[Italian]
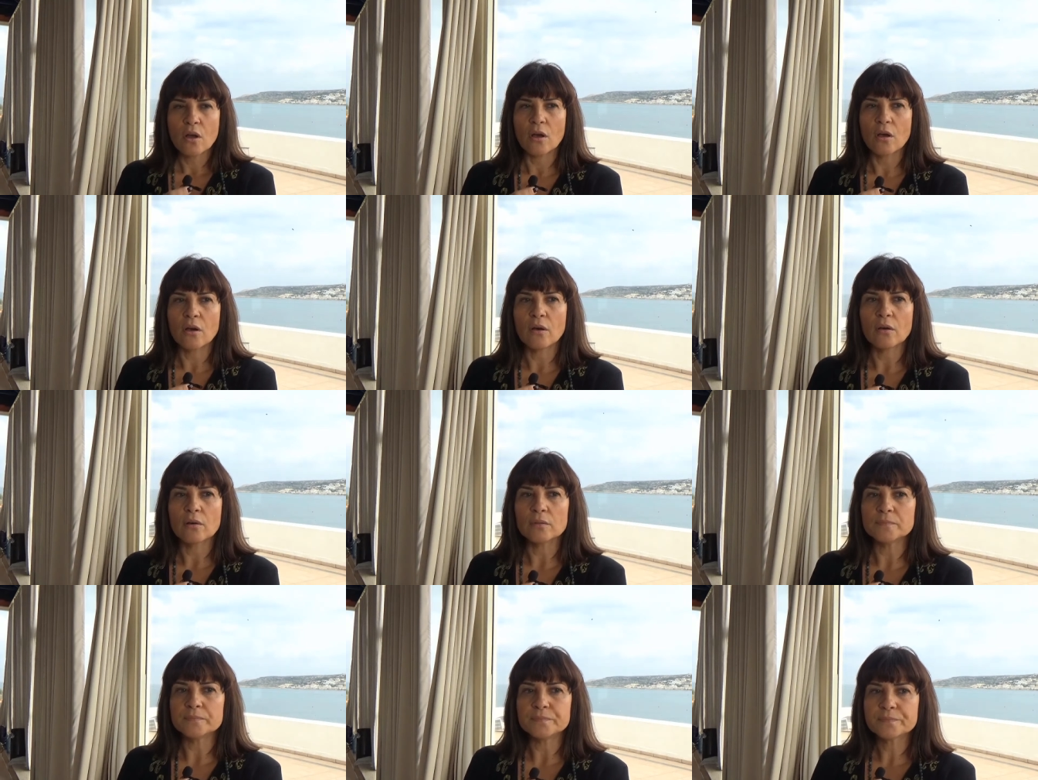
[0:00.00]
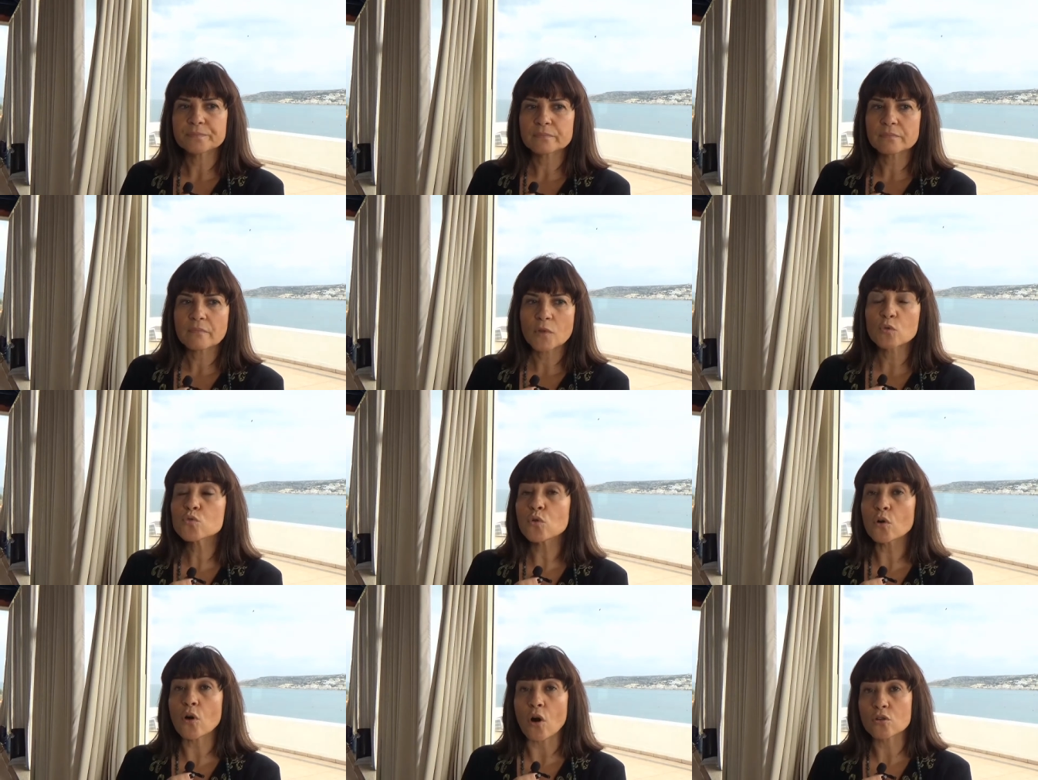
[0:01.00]
eh, un
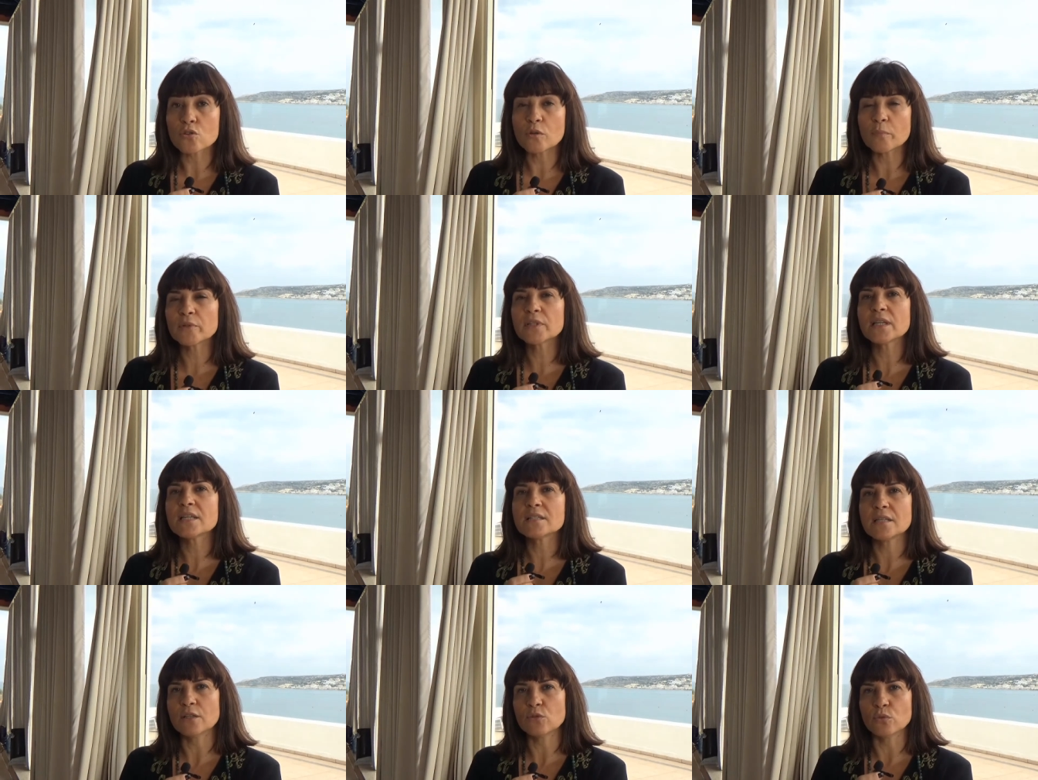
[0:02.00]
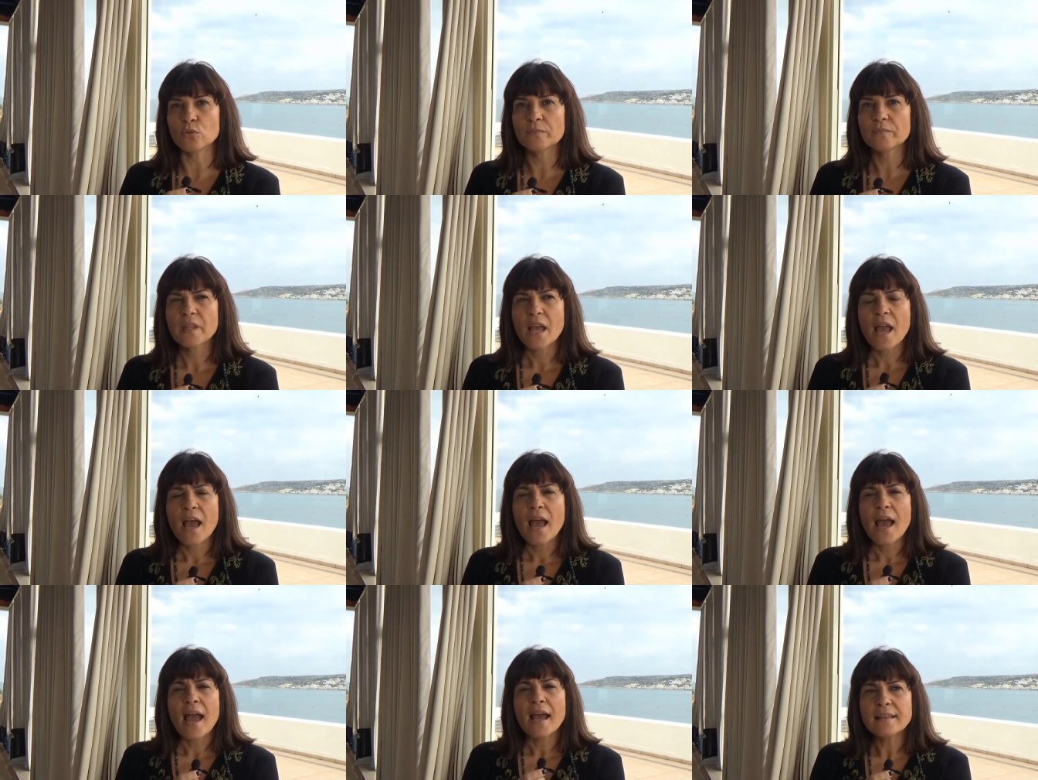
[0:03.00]
suo corso, Il potere sei tu.
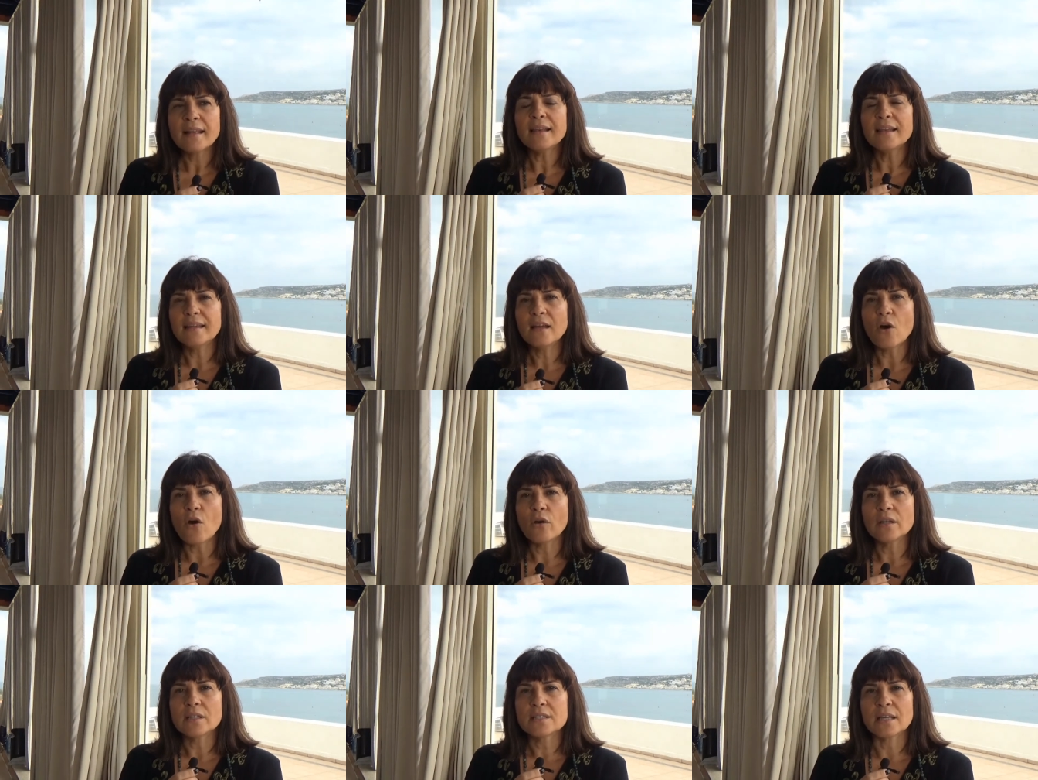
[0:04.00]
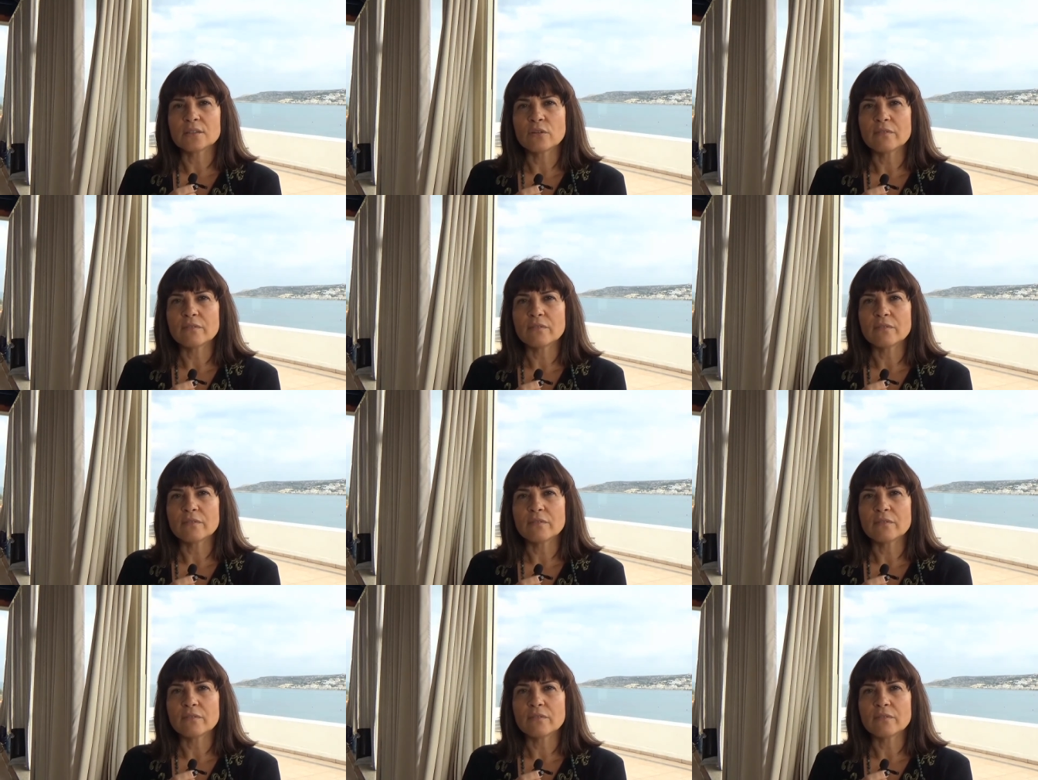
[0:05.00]
E da lì ho iniziato a